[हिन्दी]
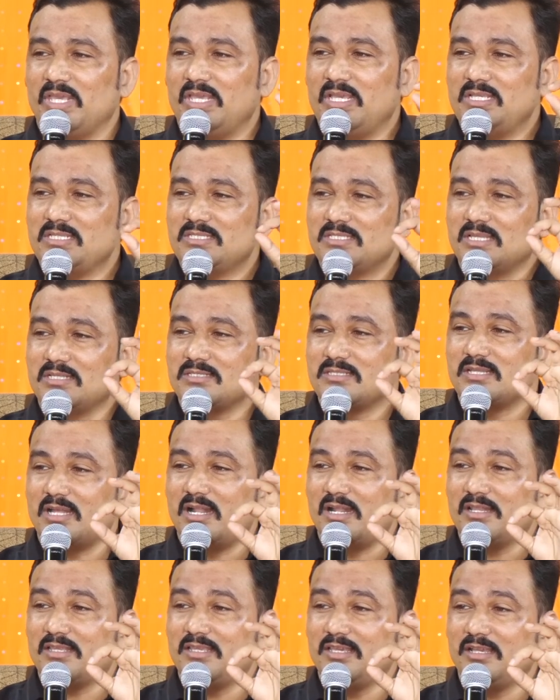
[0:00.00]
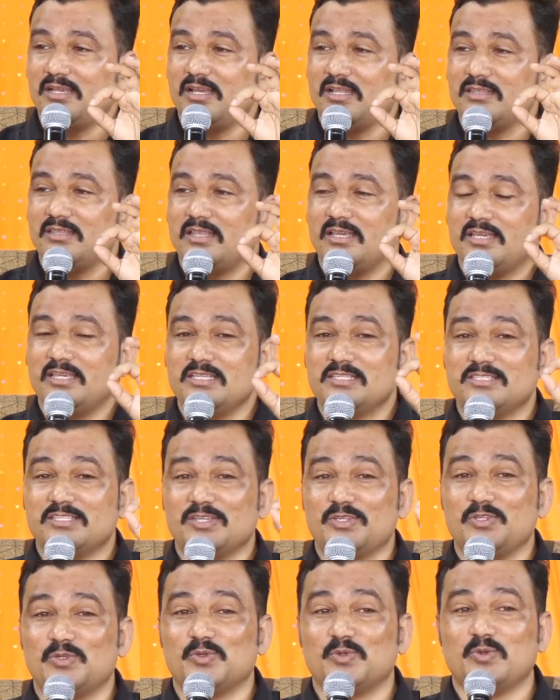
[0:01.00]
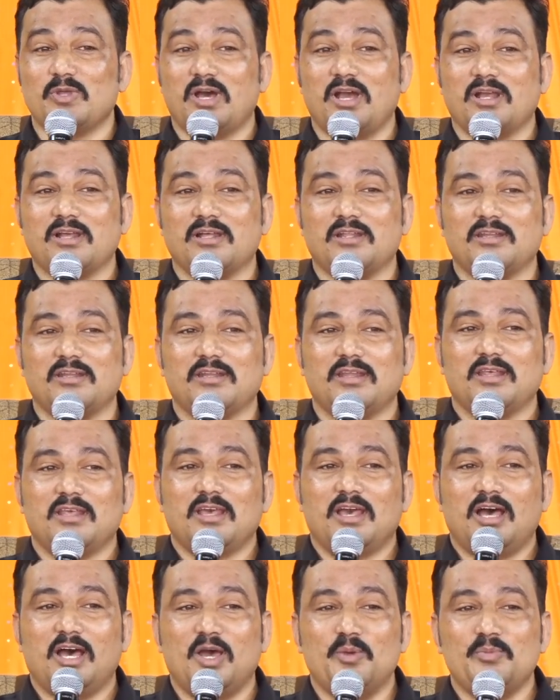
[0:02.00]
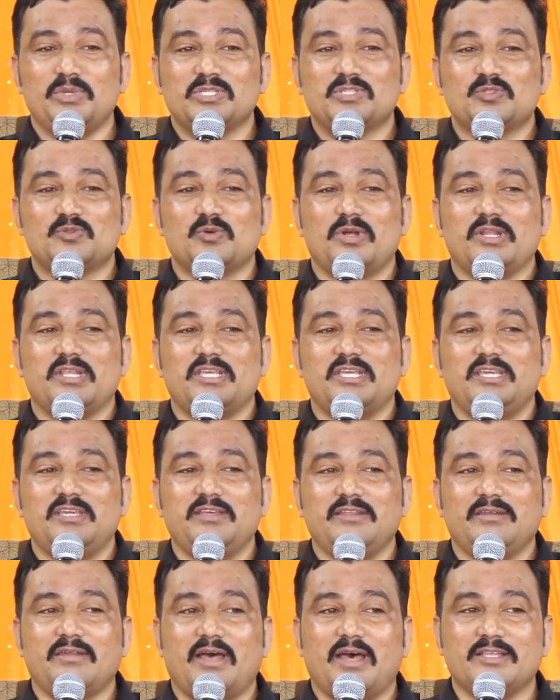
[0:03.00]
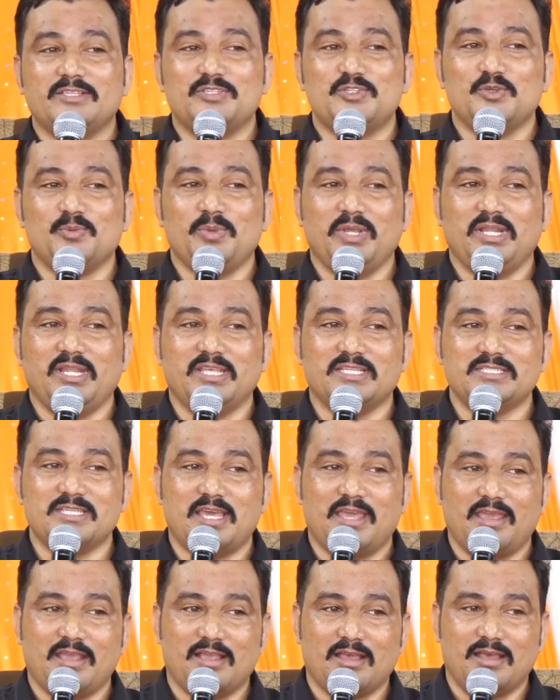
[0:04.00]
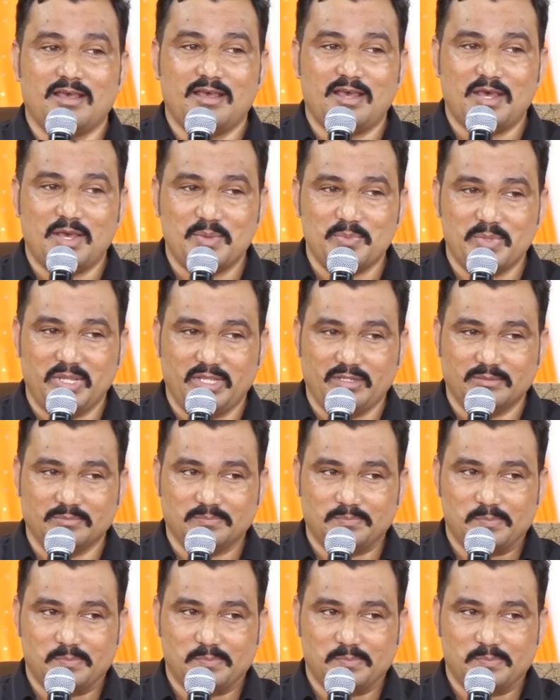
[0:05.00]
इस संसार की गंदगी से छुड़ाकर हमें स्वर्गीय राज्य में ले जाएगा आमीन